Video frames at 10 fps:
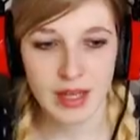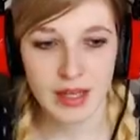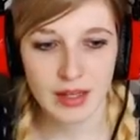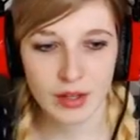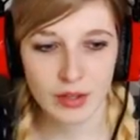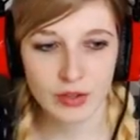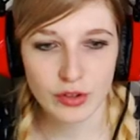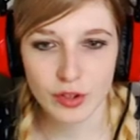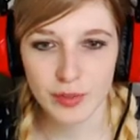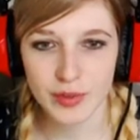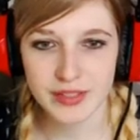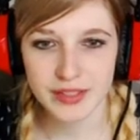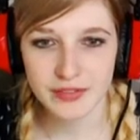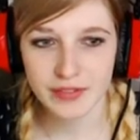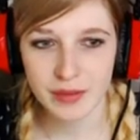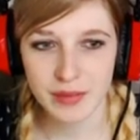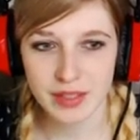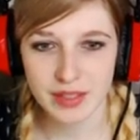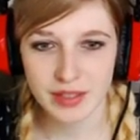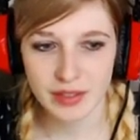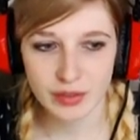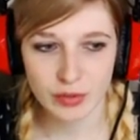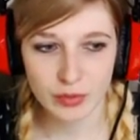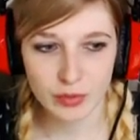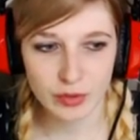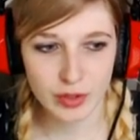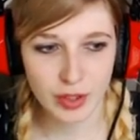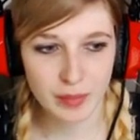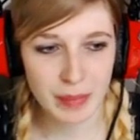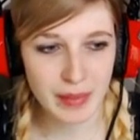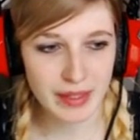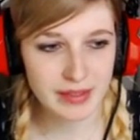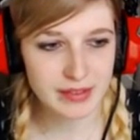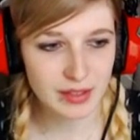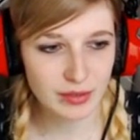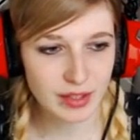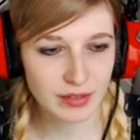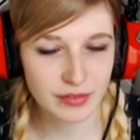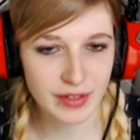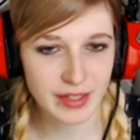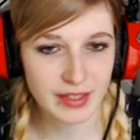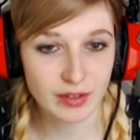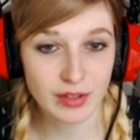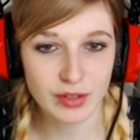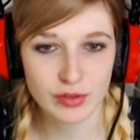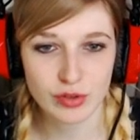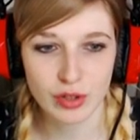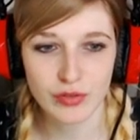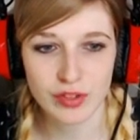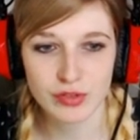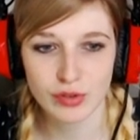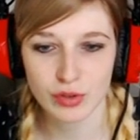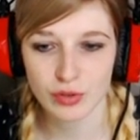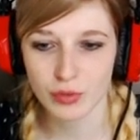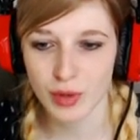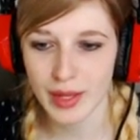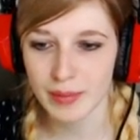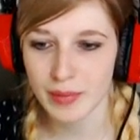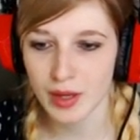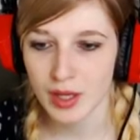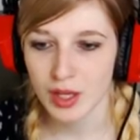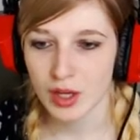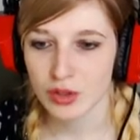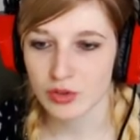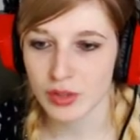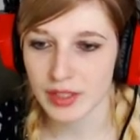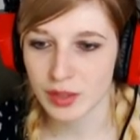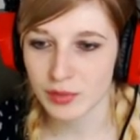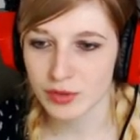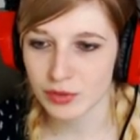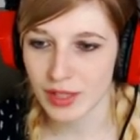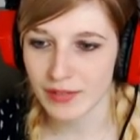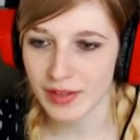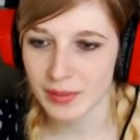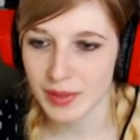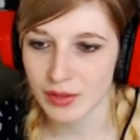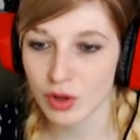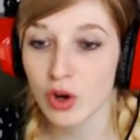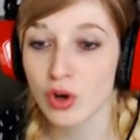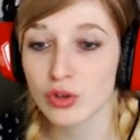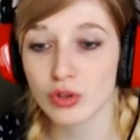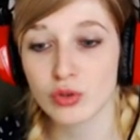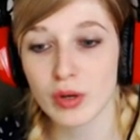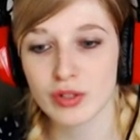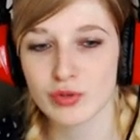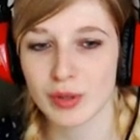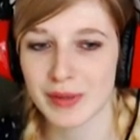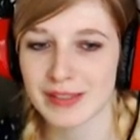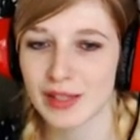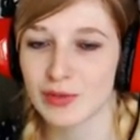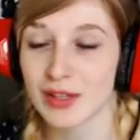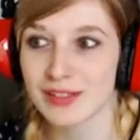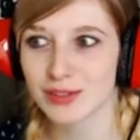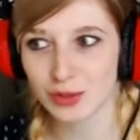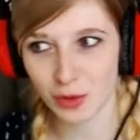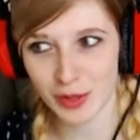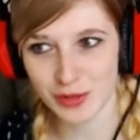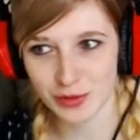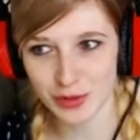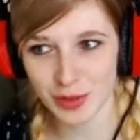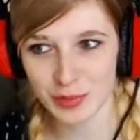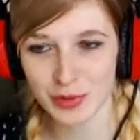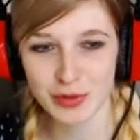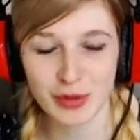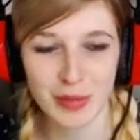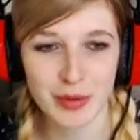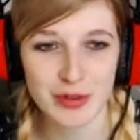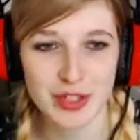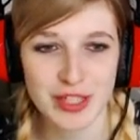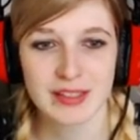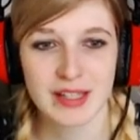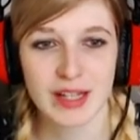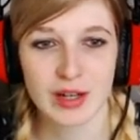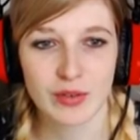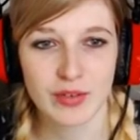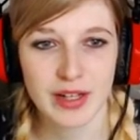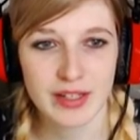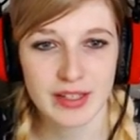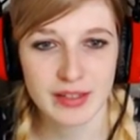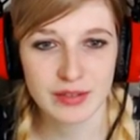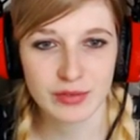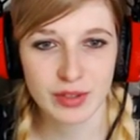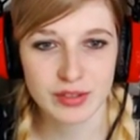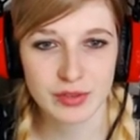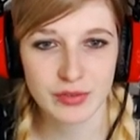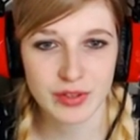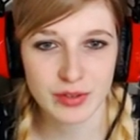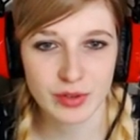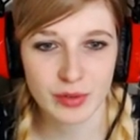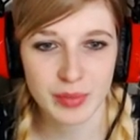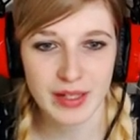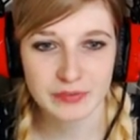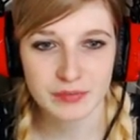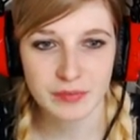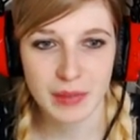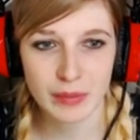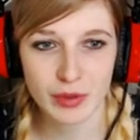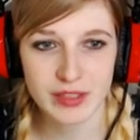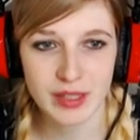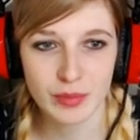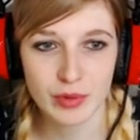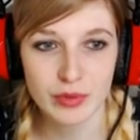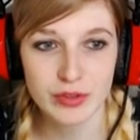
Alors notre petite famille, donc Pepper, qu'est-ce qu'il est en train de faire Il est en train de surfer sur le web. Je crois qu'il commence son travail bien. Oh, dans trois jours. Et eh ben ça nous laisse trois jours pour nous rapprocher. Alors on va aller voir ce que fait notre belle mademoiselle Blood. C'est